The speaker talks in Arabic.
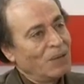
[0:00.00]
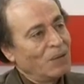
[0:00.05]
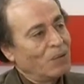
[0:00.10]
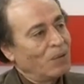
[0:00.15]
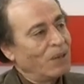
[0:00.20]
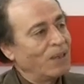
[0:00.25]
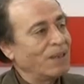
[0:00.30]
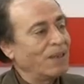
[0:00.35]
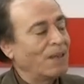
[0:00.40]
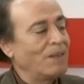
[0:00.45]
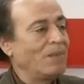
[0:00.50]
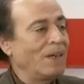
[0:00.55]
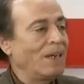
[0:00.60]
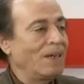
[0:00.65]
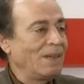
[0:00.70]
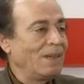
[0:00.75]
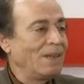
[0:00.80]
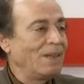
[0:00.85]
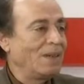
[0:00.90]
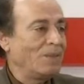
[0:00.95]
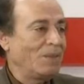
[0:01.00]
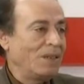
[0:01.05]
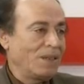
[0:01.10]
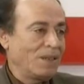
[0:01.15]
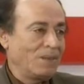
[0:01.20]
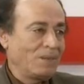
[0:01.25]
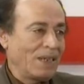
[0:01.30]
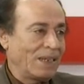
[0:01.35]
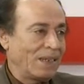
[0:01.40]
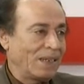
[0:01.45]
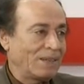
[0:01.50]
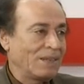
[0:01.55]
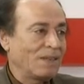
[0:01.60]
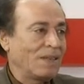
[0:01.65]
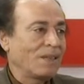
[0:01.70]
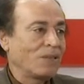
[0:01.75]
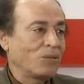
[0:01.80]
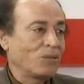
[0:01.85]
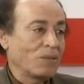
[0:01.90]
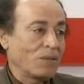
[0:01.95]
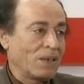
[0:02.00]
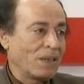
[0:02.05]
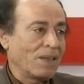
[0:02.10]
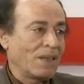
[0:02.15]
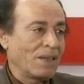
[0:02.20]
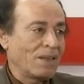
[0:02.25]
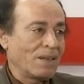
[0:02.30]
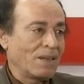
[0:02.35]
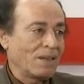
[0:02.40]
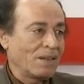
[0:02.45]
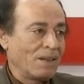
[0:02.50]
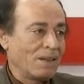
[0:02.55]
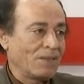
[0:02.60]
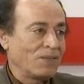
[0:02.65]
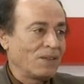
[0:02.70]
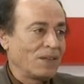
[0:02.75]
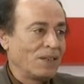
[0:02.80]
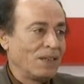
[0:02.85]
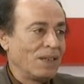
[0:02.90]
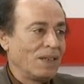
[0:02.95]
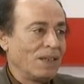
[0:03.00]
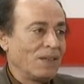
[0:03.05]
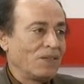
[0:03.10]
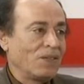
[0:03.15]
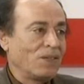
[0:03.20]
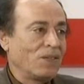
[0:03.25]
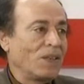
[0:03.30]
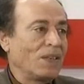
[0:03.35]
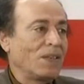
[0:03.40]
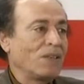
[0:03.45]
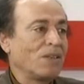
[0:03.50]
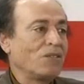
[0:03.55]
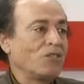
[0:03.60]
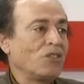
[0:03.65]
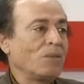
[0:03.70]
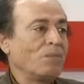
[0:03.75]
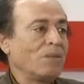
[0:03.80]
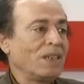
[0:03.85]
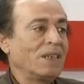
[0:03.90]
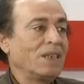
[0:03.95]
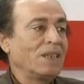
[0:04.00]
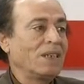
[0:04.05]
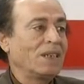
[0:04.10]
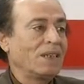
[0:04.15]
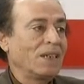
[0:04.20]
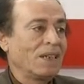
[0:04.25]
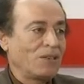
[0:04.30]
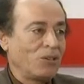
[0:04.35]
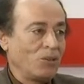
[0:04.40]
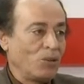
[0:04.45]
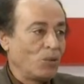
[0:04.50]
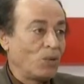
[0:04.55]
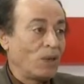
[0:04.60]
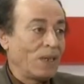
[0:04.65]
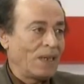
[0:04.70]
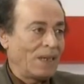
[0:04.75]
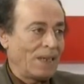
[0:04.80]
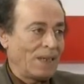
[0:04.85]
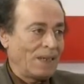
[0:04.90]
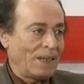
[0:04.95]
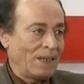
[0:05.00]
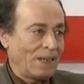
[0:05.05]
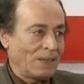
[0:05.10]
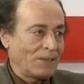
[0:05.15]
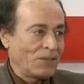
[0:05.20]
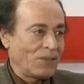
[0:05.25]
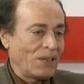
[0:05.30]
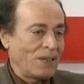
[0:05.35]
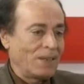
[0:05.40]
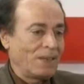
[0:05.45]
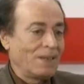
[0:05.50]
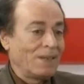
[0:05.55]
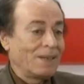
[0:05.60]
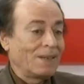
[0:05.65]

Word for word: وهي المعنية بحماية التراث الثقافي في جميع الدول الأعضاء